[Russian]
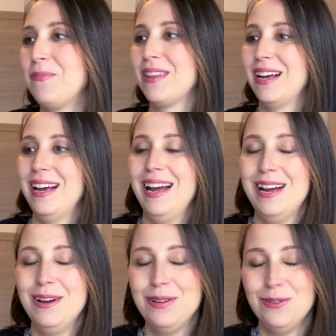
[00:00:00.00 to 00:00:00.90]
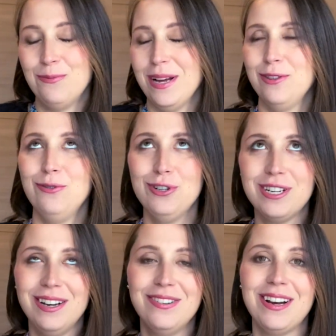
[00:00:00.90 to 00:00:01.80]
такая, ну,
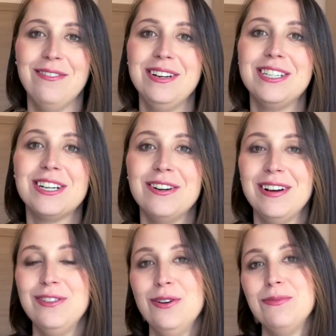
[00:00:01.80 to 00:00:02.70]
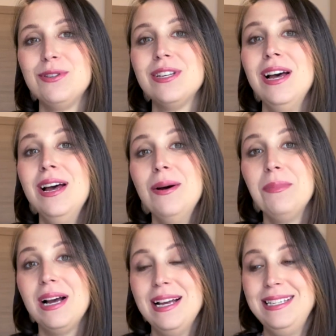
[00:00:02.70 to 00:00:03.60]
подружка в кавычках в одном из
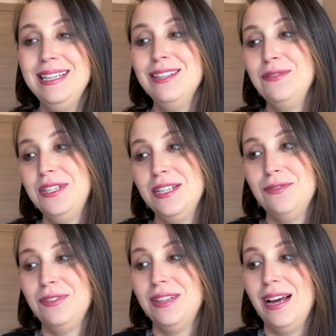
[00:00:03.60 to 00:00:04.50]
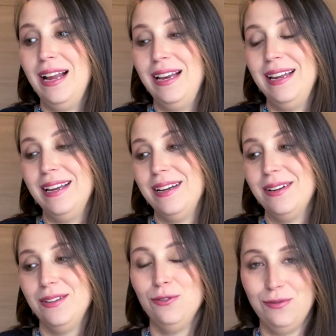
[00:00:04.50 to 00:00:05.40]
магазинов здесь в
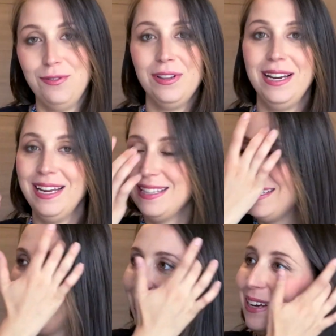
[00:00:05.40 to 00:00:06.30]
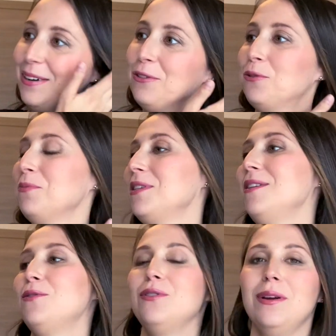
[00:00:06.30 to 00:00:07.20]
Италии, ну, во Флоренции. Вот мы с ней
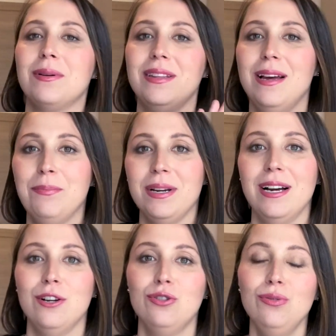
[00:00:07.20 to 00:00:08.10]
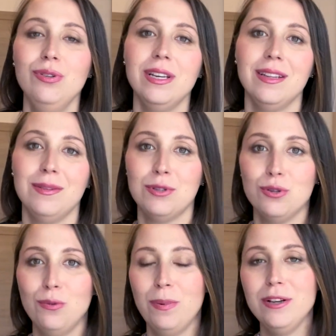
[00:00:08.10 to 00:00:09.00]
все время, когда я прихожу, я там
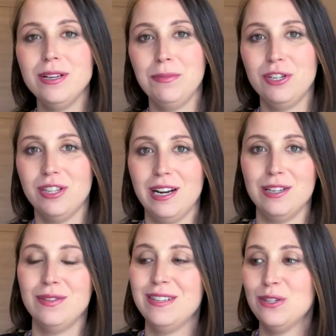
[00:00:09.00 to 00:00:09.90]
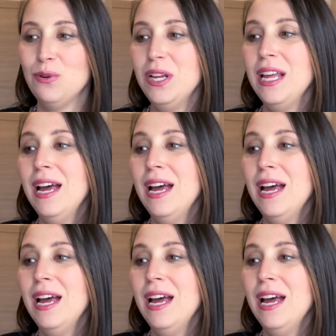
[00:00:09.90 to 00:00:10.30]
закупаюсь обычно раз в сезон,